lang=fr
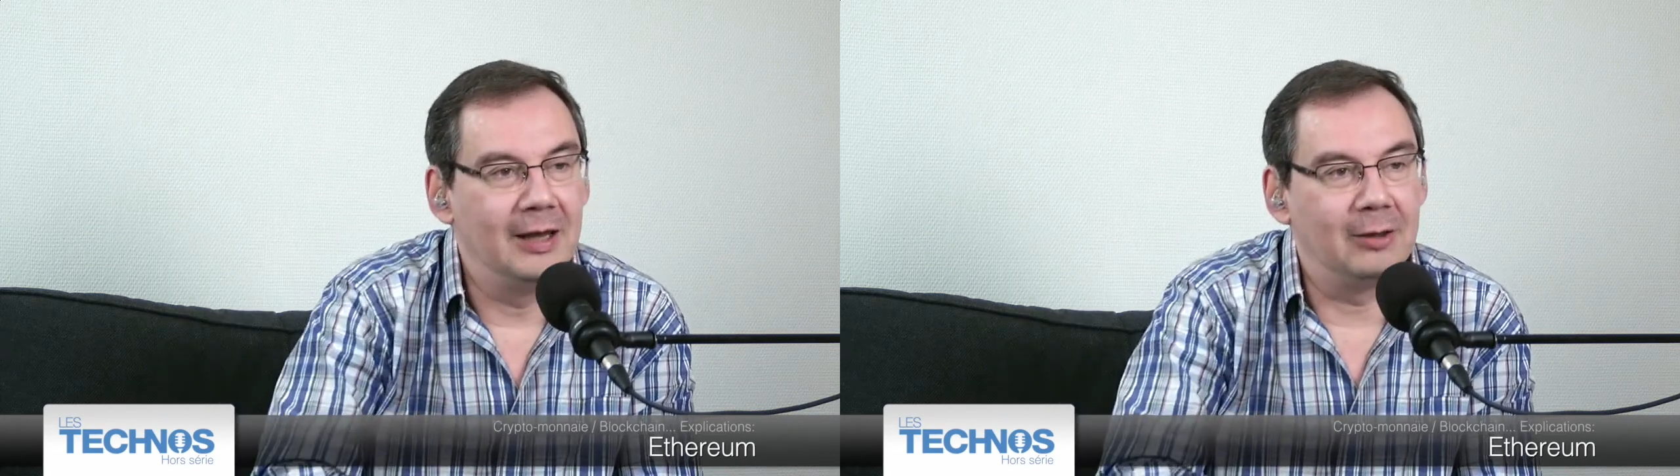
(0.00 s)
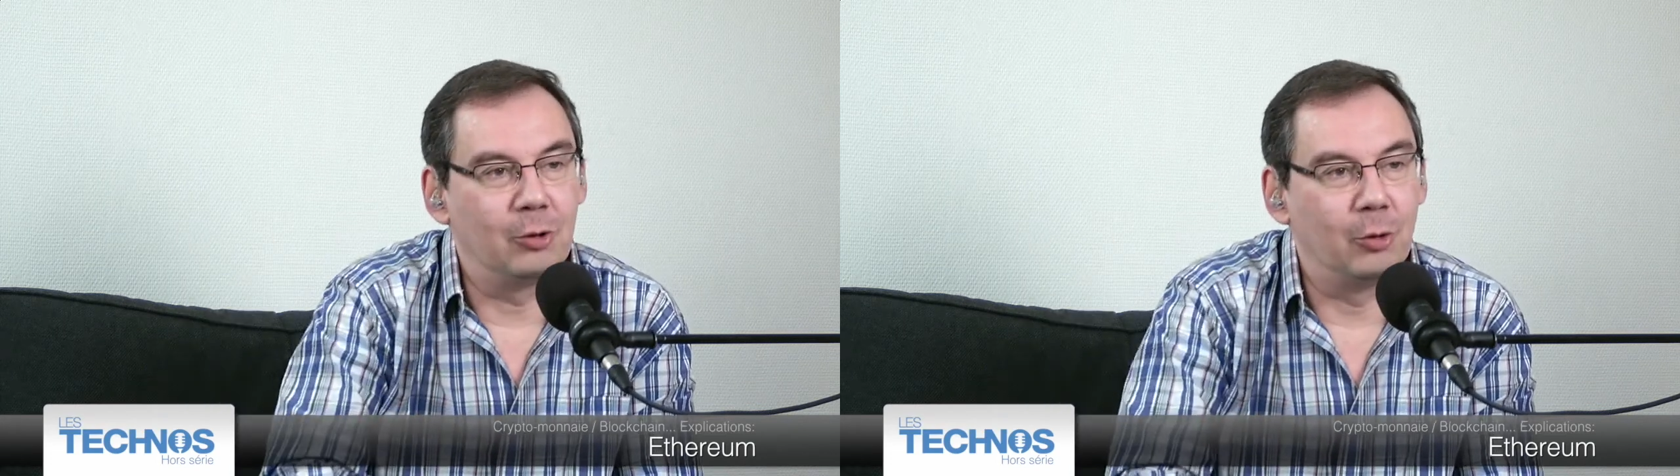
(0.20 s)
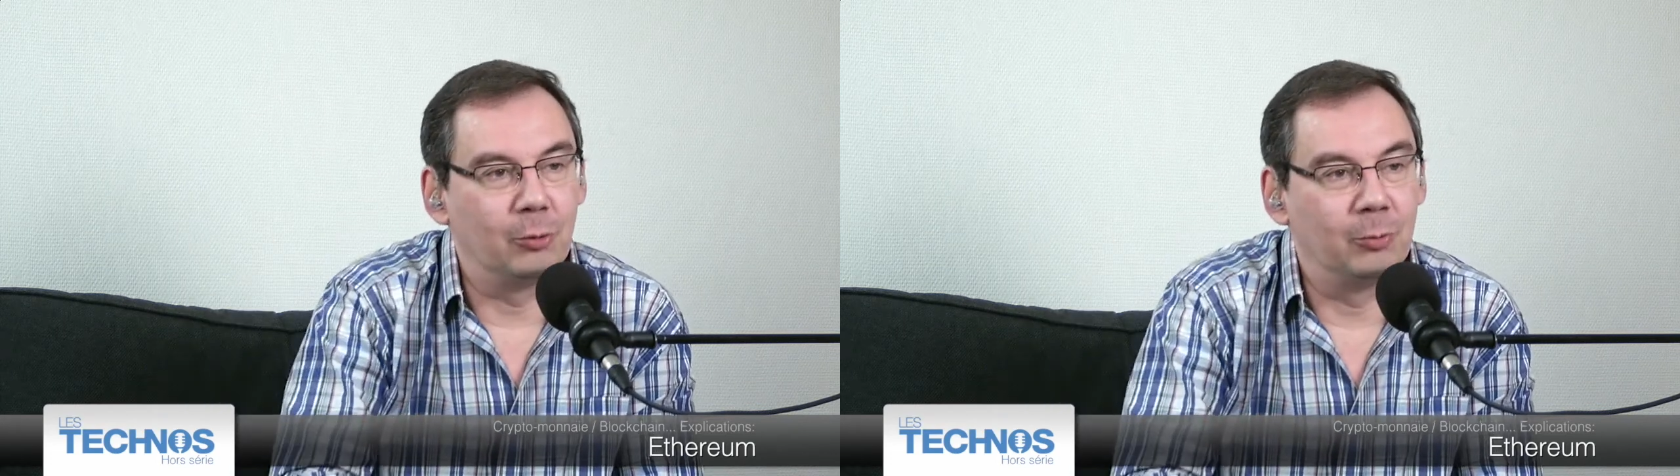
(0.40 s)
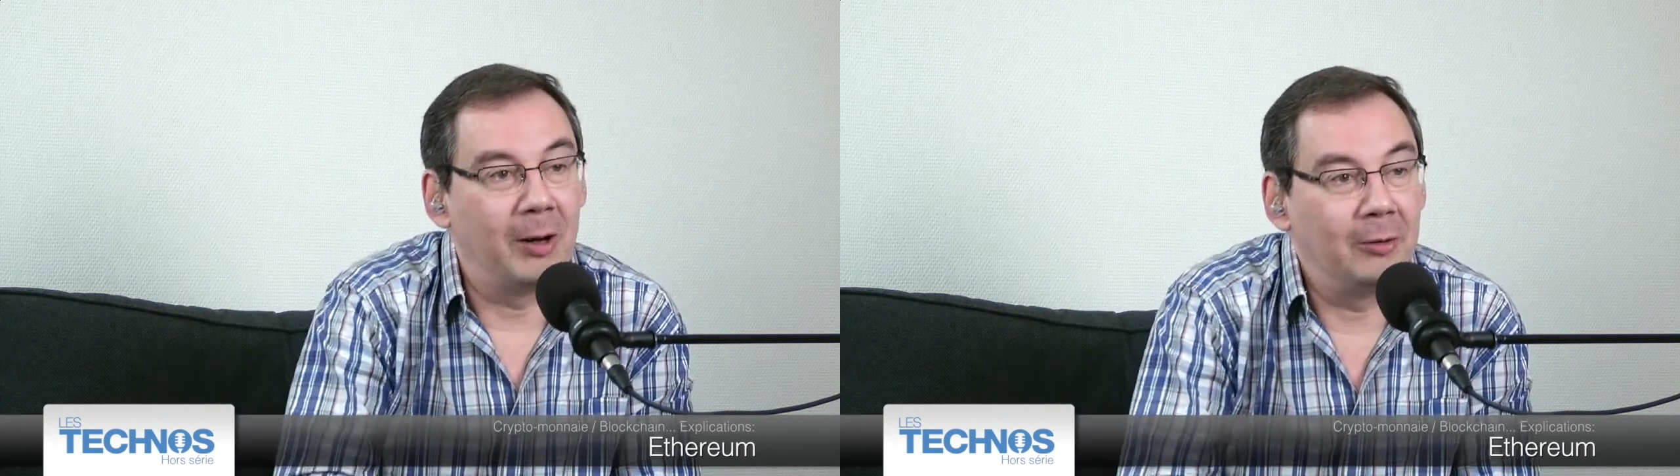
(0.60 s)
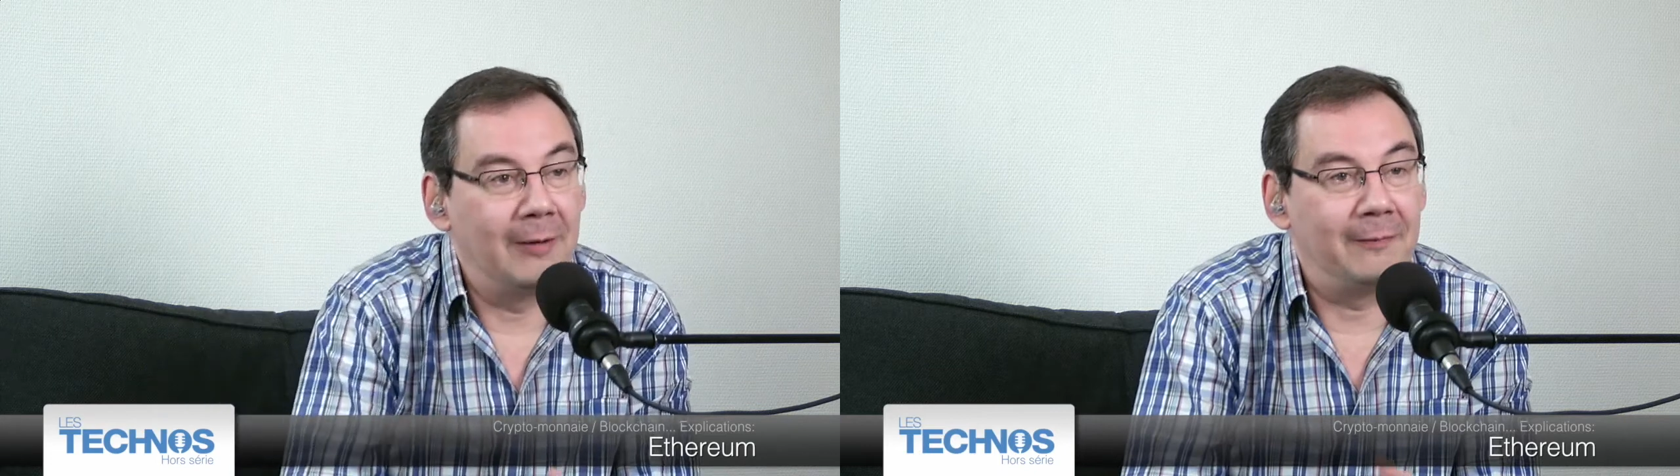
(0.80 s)
et que quand on
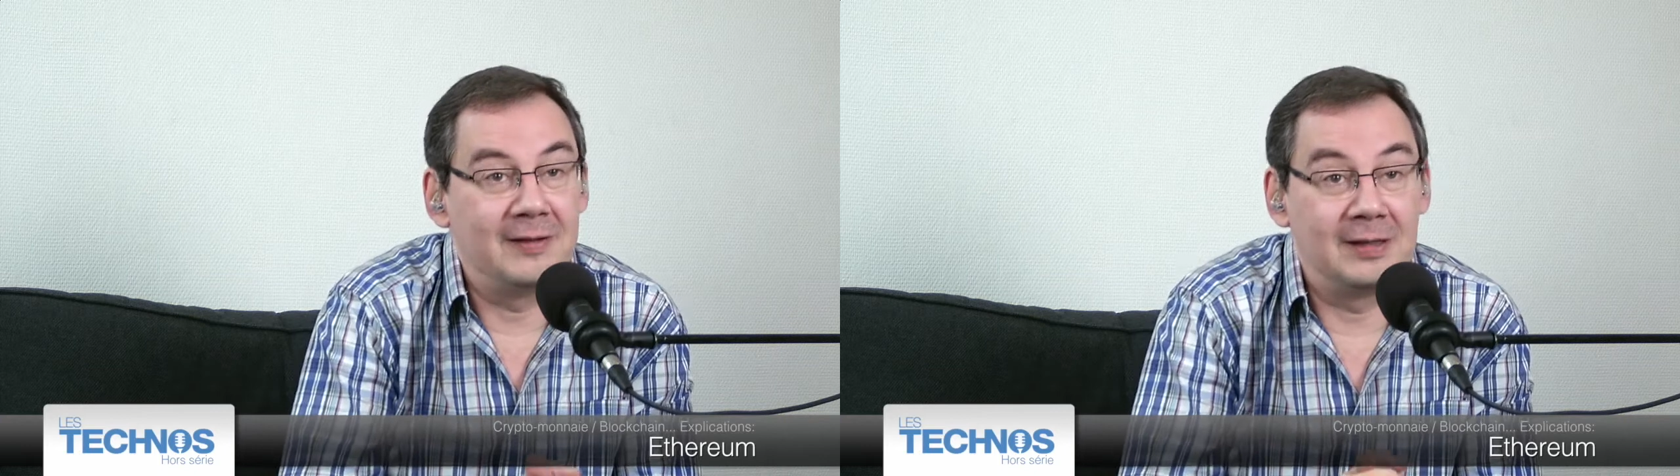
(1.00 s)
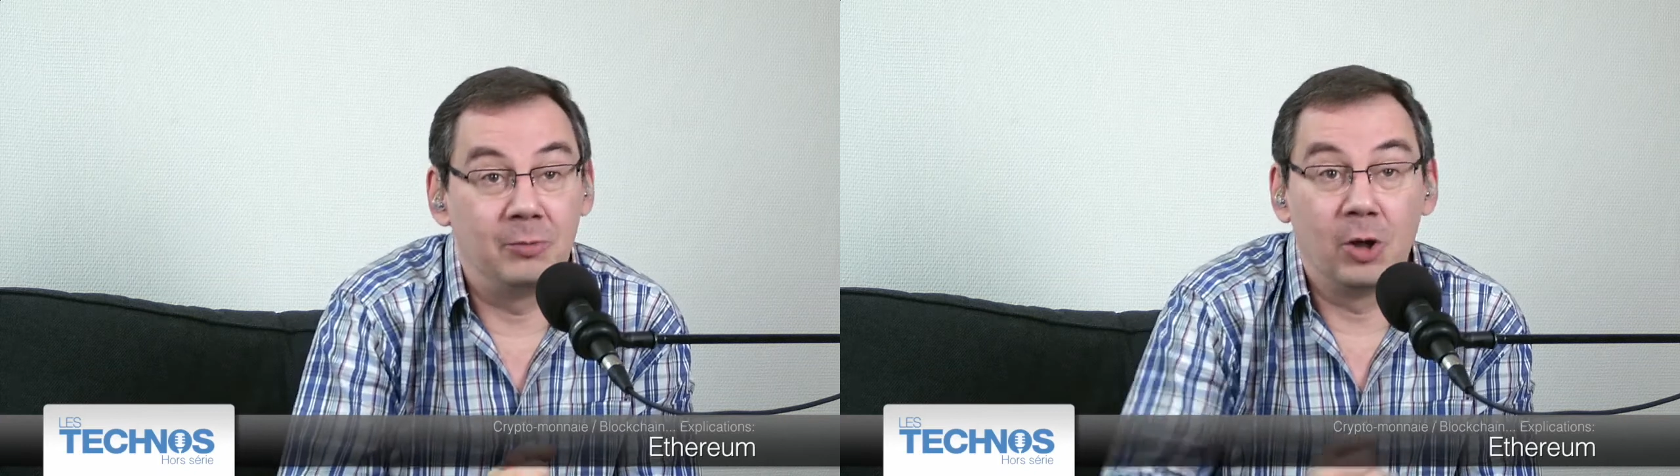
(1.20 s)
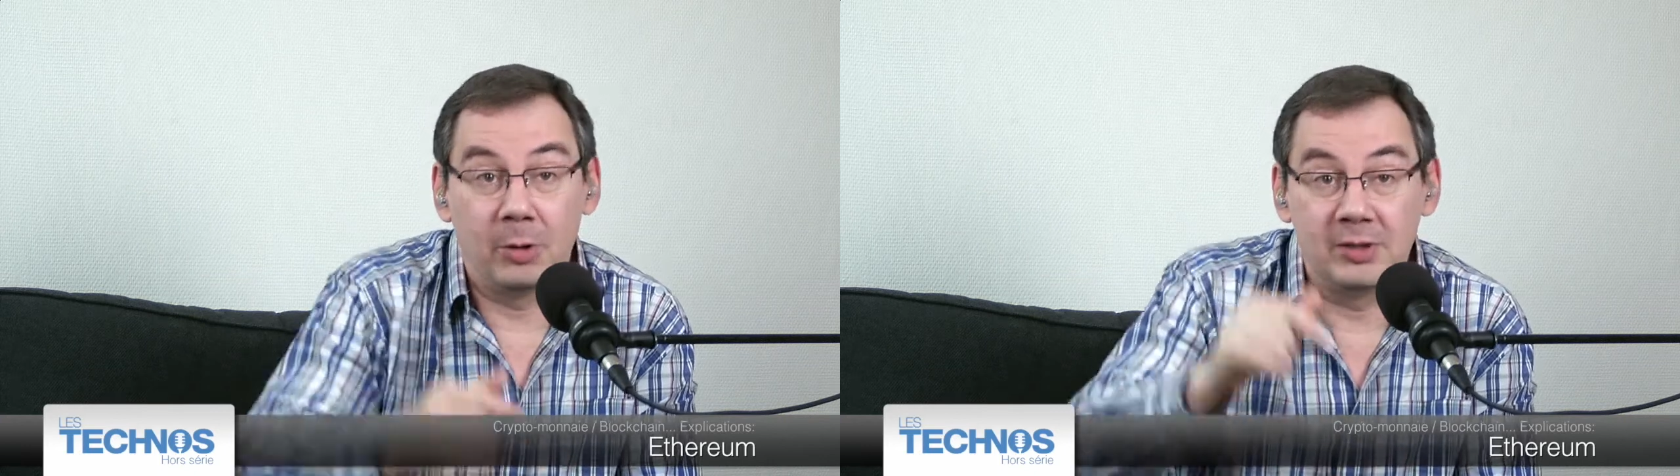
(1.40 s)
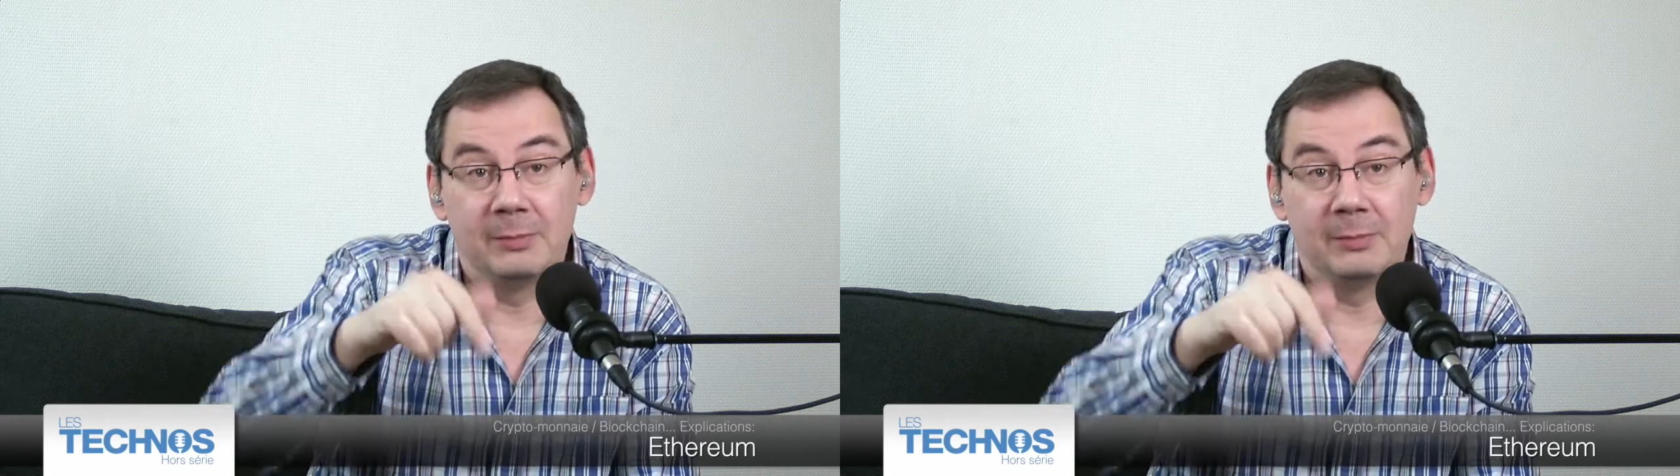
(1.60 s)
parle de la fin septembre,